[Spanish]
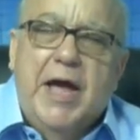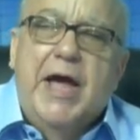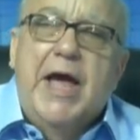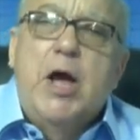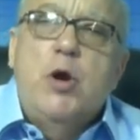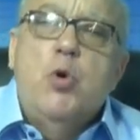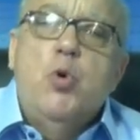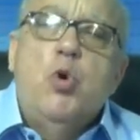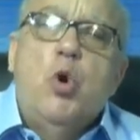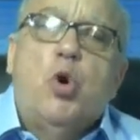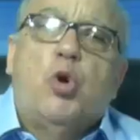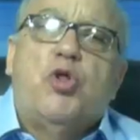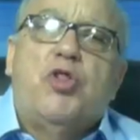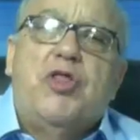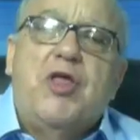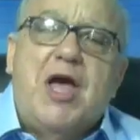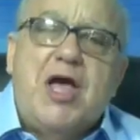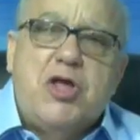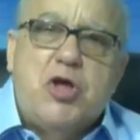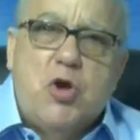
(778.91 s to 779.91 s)
en un
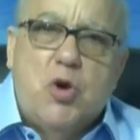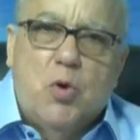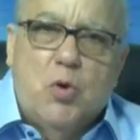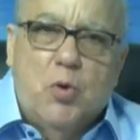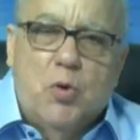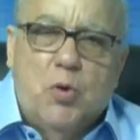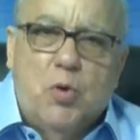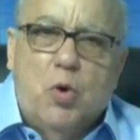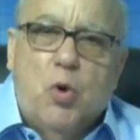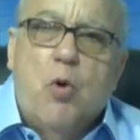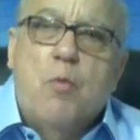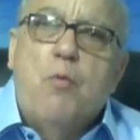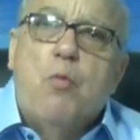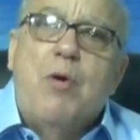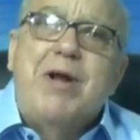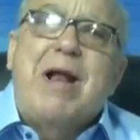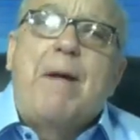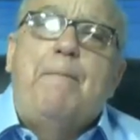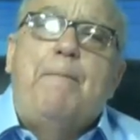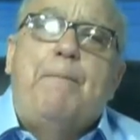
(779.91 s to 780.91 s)
ordeño con
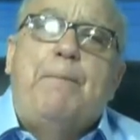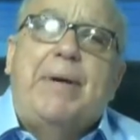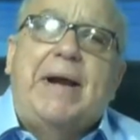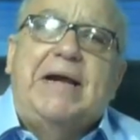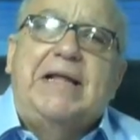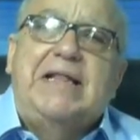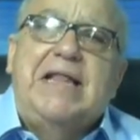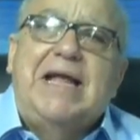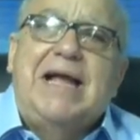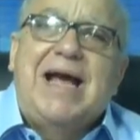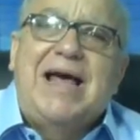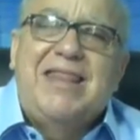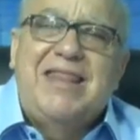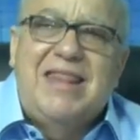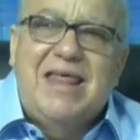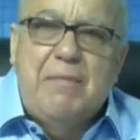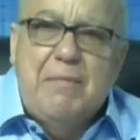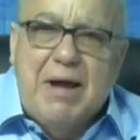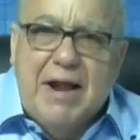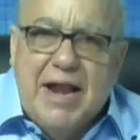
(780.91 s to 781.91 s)
buenas prácticas
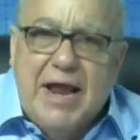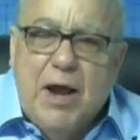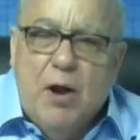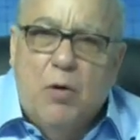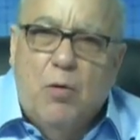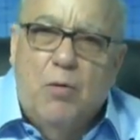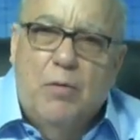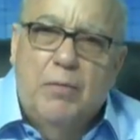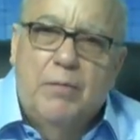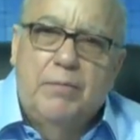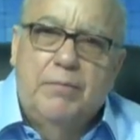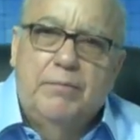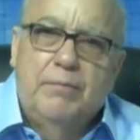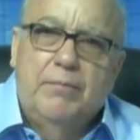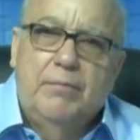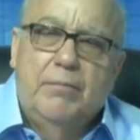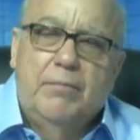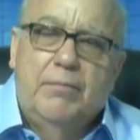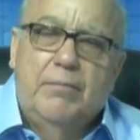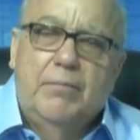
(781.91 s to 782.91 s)
de manejo,
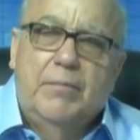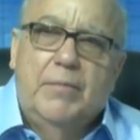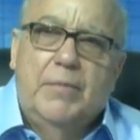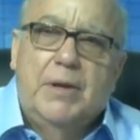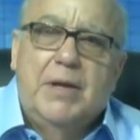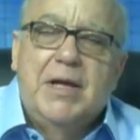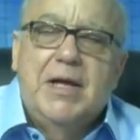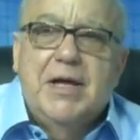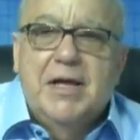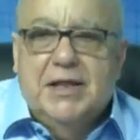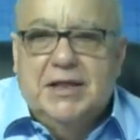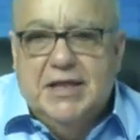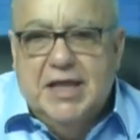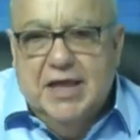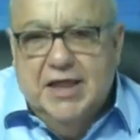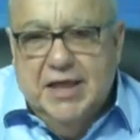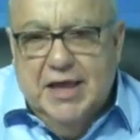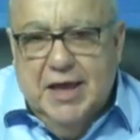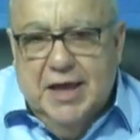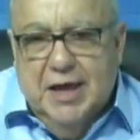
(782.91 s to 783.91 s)

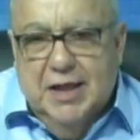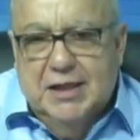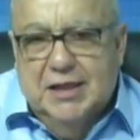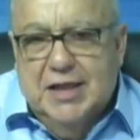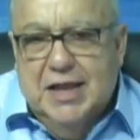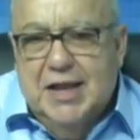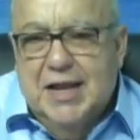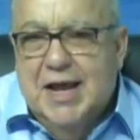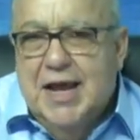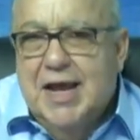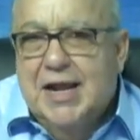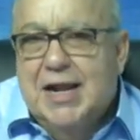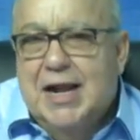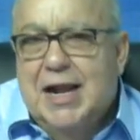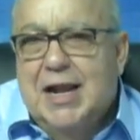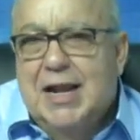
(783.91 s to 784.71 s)
desde tener